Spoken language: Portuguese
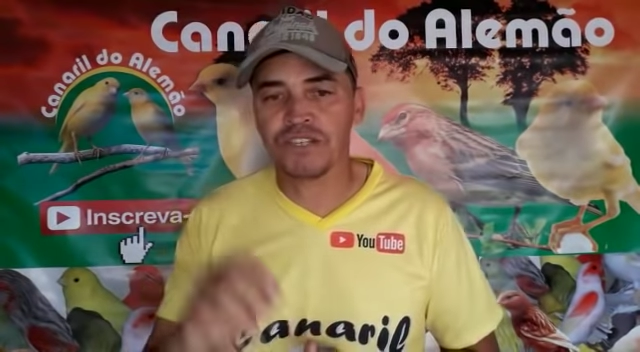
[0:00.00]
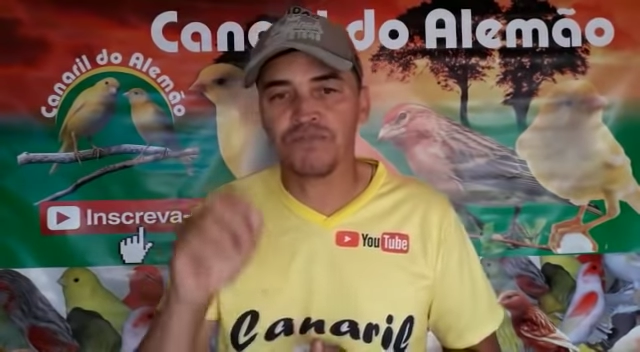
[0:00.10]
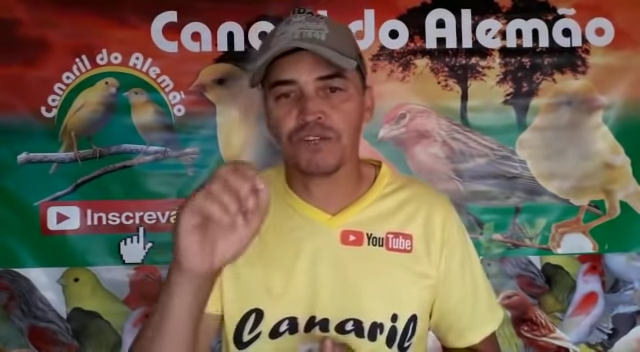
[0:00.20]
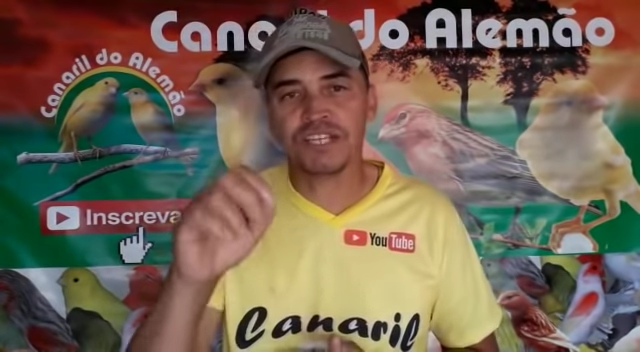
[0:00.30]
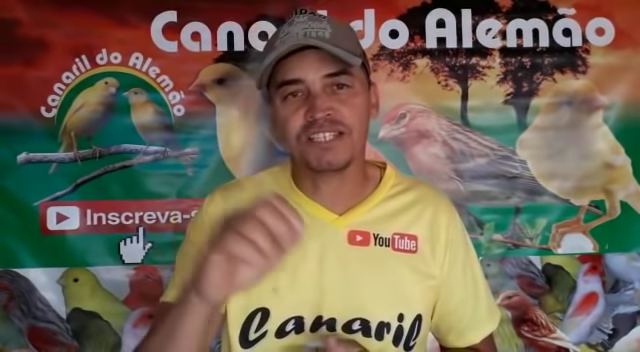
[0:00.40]
Você
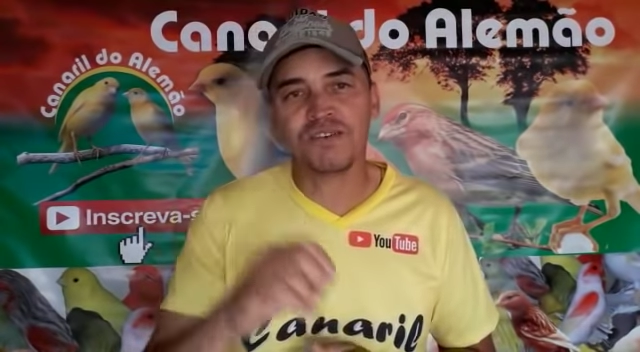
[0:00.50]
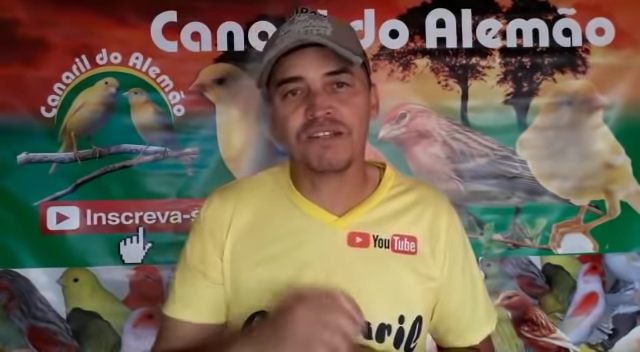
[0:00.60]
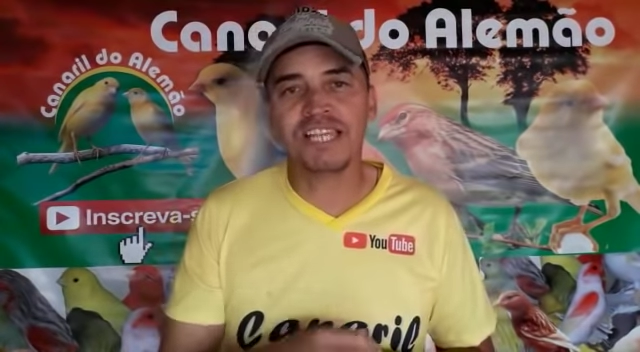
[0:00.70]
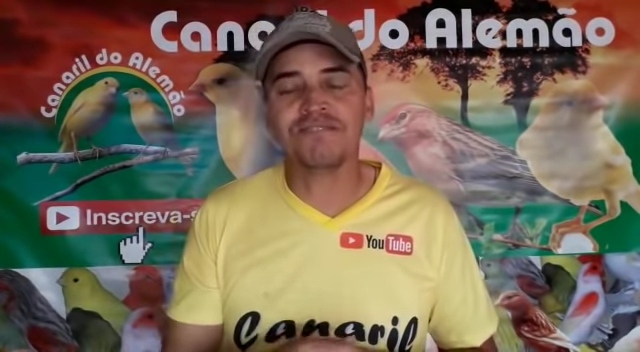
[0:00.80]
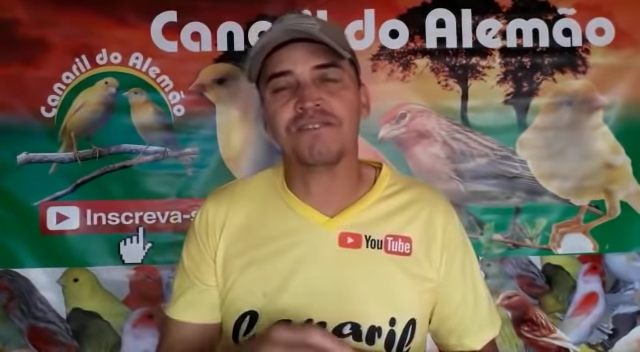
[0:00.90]
forneceu
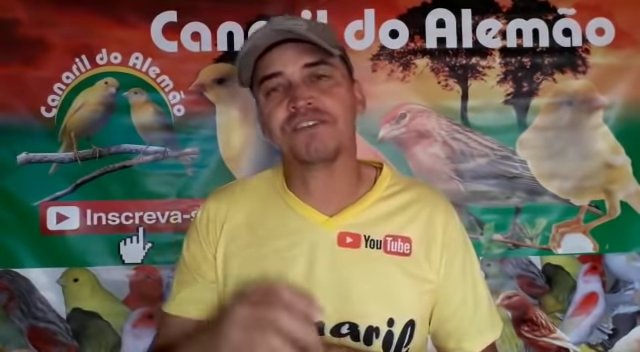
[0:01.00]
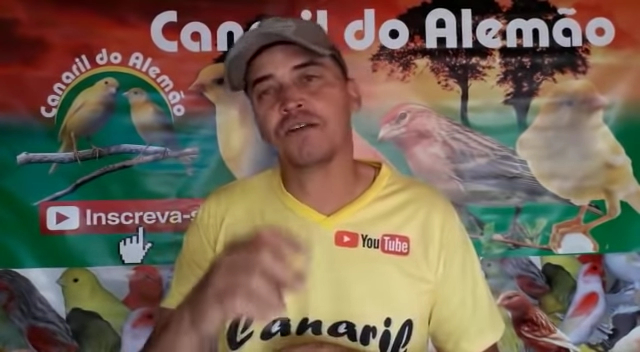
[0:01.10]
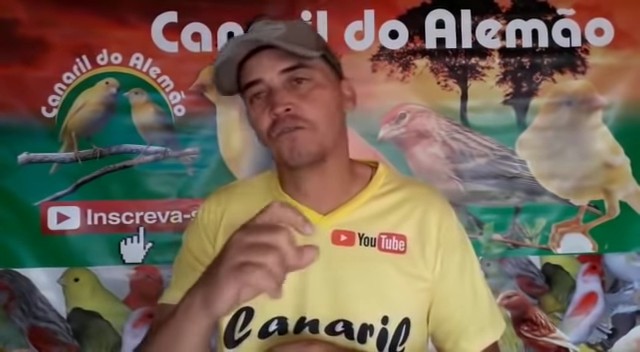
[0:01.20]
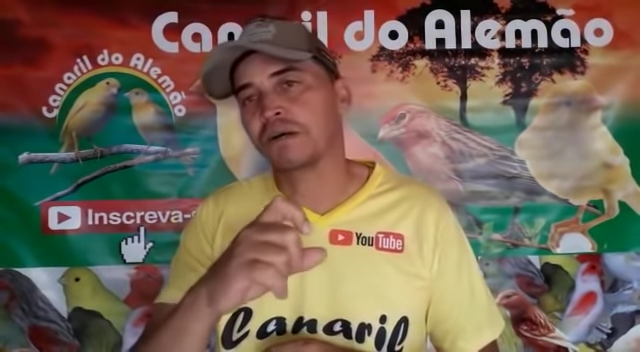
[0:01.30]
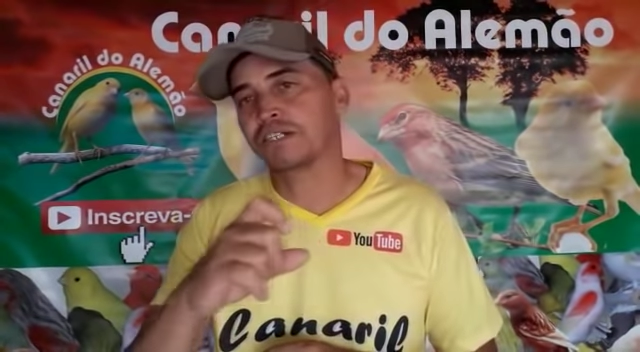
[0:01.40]
ali, vai ficar
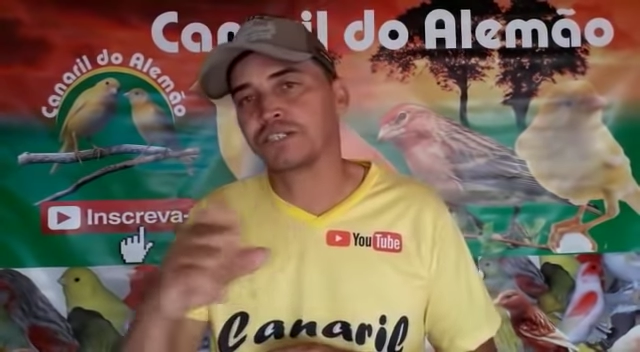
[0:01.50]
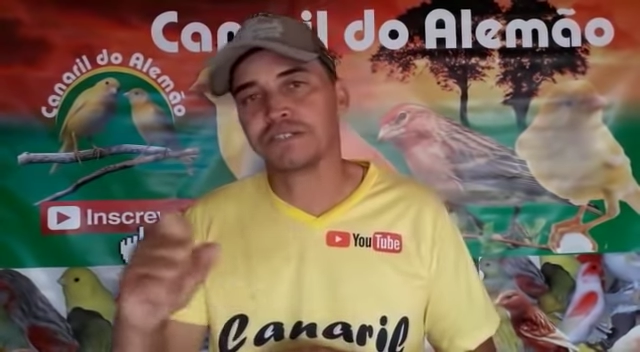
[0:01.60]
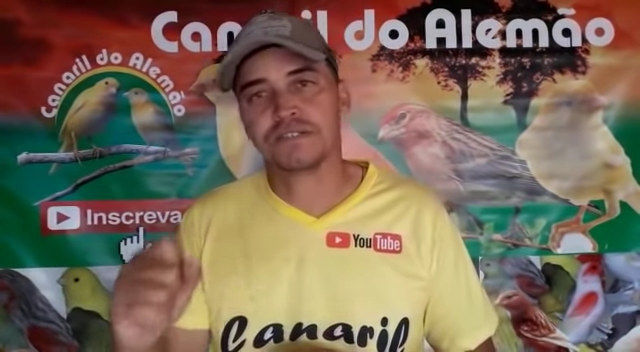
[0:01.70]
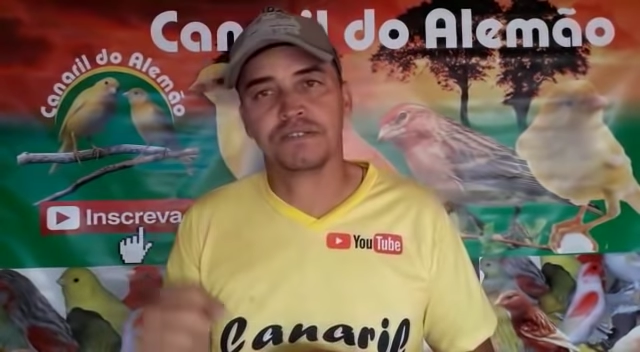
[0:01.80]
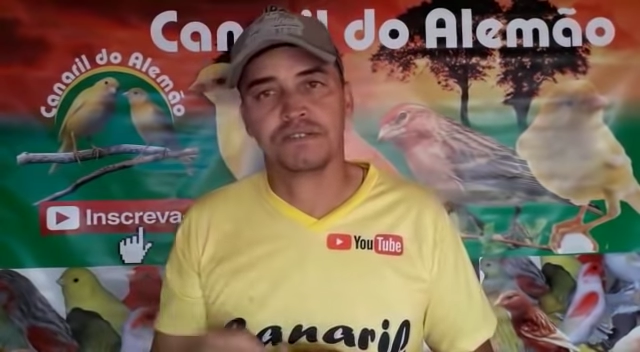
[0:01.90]
com
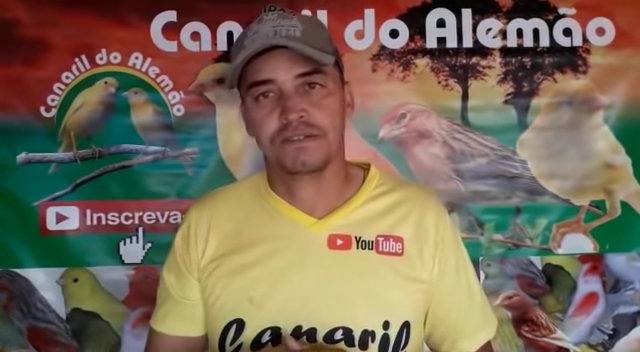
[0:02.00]
manchas.